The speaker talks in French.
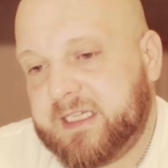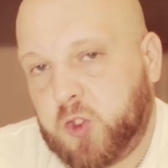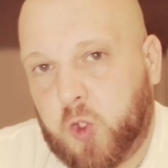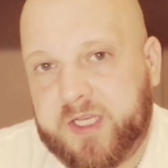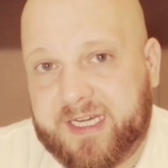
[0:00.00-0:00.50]

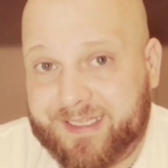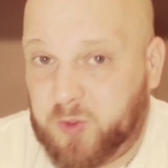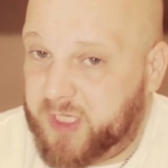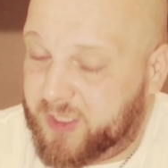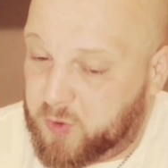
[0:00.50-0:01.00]
Donna,
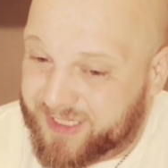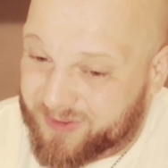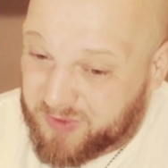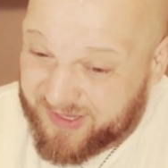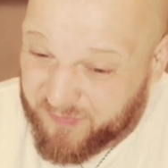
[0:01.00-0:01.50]
Donna, Donna,
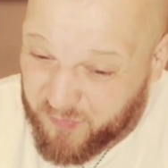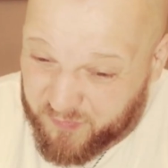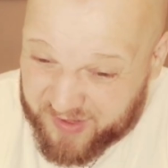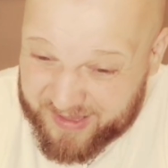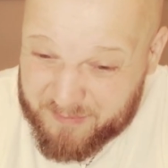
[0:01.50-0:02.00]
Donna, faut
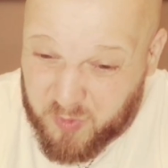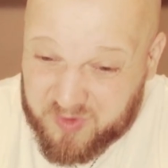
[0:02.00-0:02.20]
vraiment